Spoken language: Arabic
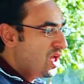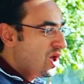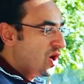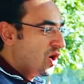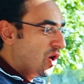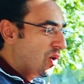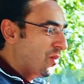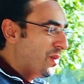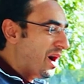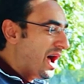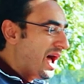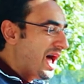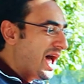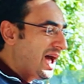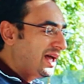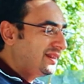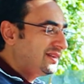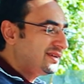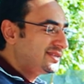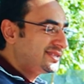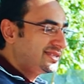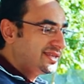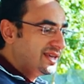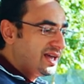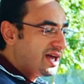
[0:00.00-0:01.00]
ومع هذا
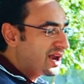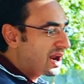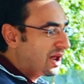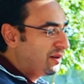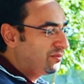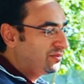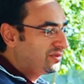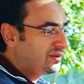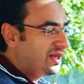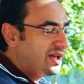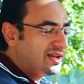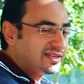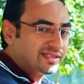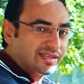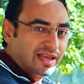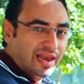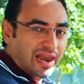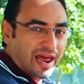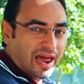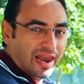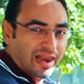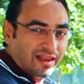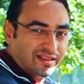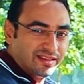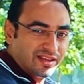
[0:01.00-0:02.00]
السعر عم تحصل
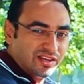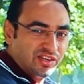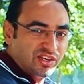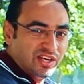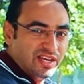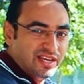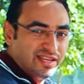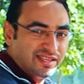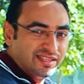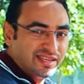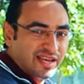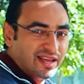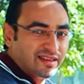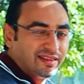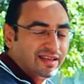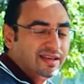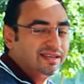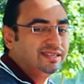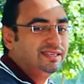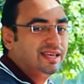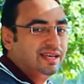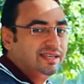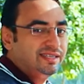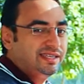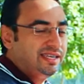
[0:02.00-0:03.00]
على تجهيزات
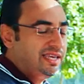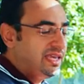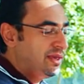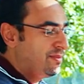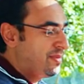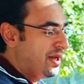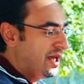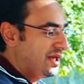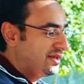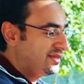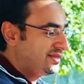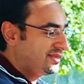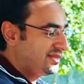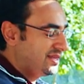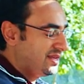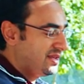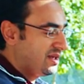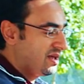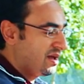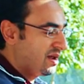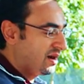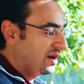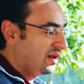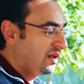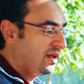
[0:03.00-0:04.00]
أساسية بهاي
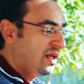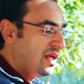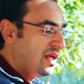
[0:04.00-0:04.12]
السيارة